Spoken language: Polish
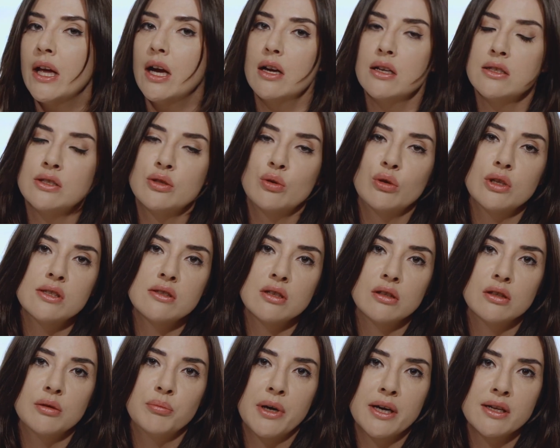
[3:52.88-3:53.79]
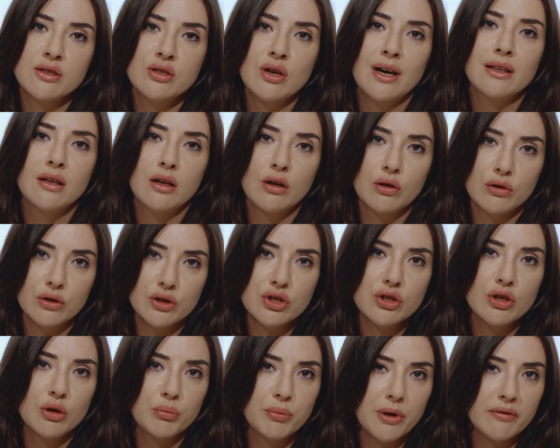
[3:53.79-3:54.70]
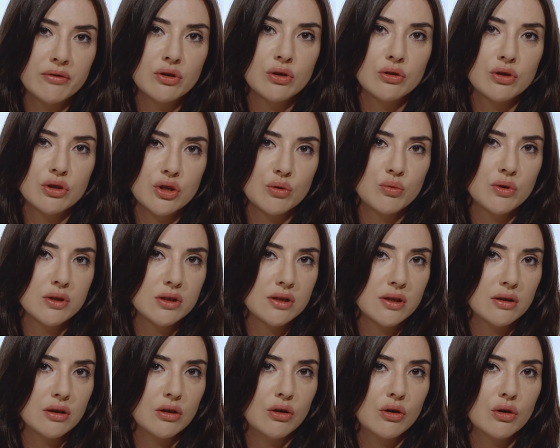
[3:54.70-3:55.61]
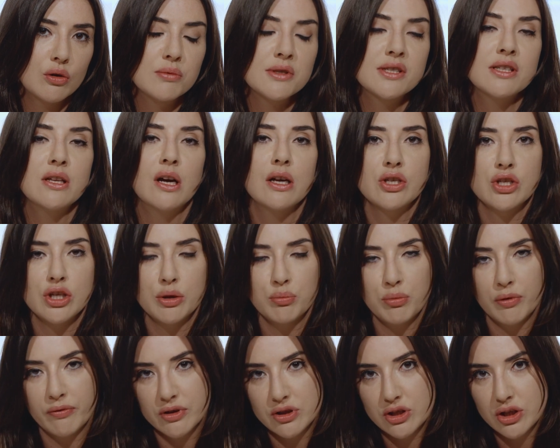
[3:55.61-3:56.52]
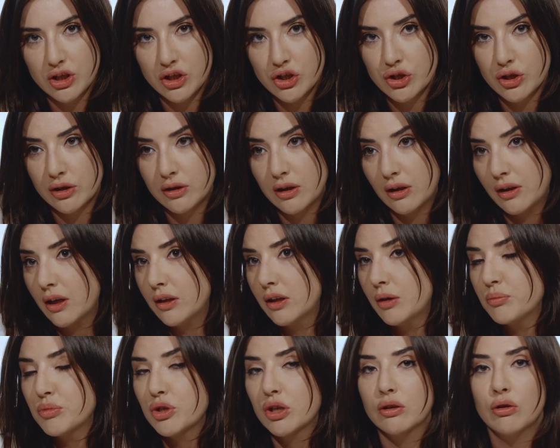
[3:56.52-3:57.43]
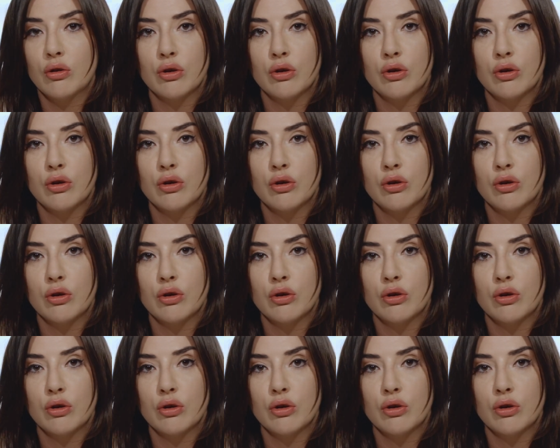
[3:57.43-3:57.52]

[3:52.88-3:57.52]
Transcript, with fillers: ale z drugiej strony bardzo analogiczne objawy dotyczą niestety chorób znacznie poważniejszych, tak jak np.